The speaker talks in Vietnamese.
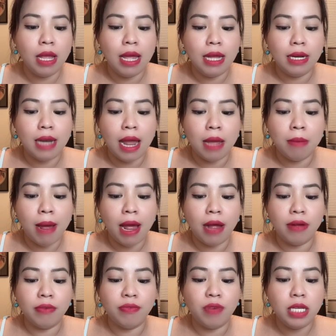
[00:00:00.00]
Đại
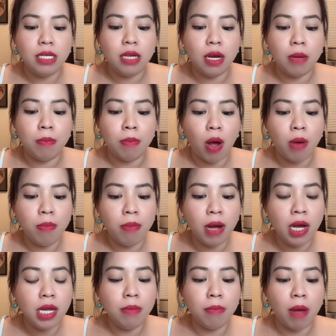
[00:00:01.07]
bàng phải chờ mỏ
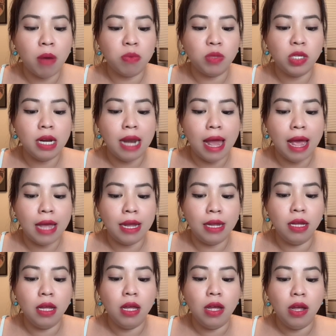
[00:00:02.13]
mới mọc trở
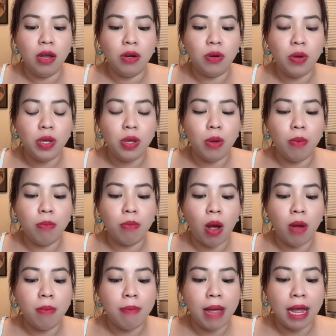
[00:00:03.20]
lại, rồi dùng
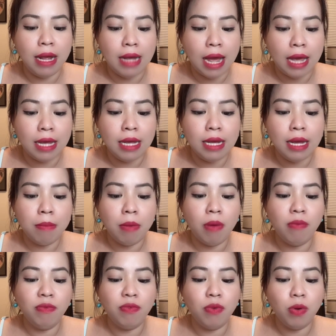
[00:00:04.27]
mỏ bẻ gãy cái
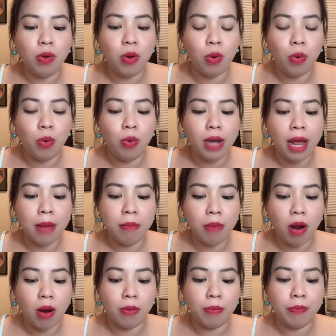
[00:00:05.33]
móng vuốt cũ đã
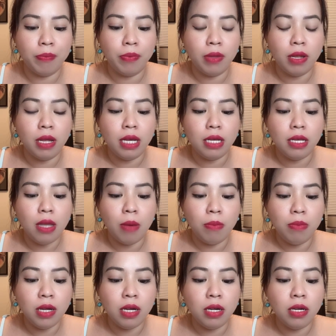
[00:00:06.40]
mòn.
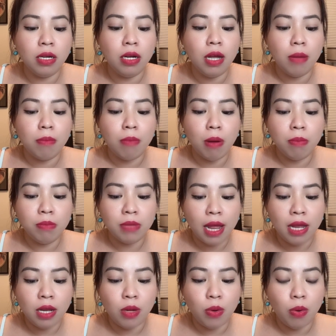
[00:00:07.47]
Giống như móng
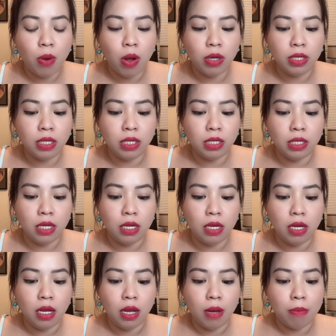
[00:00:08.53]
tay của con người,
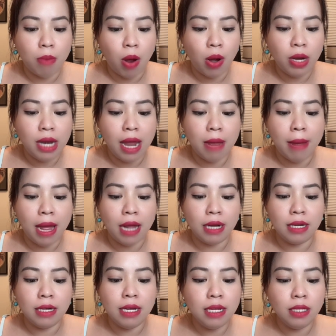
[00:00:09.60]
mỏ đại
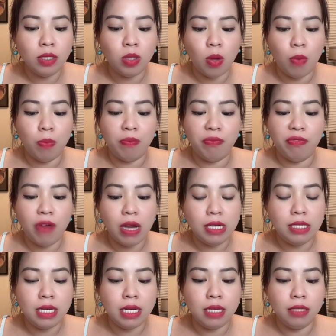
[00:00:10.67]
bàng liên tục
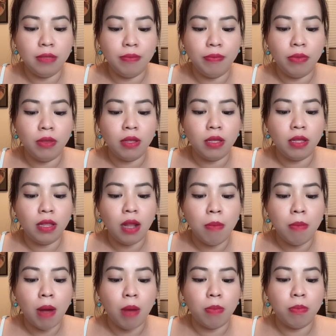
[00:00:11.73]
phát triển. Nó
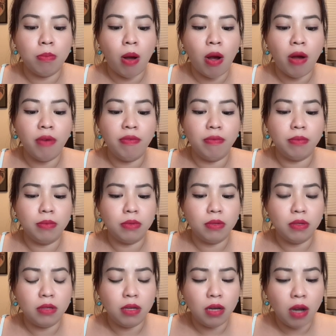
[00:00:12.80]
mọc mỏ,
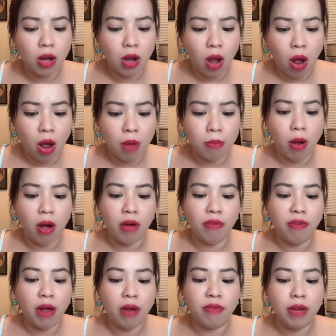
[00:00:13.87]
nó cọ mỏ
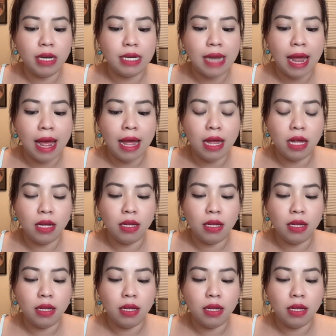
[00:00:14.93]
vào vách đá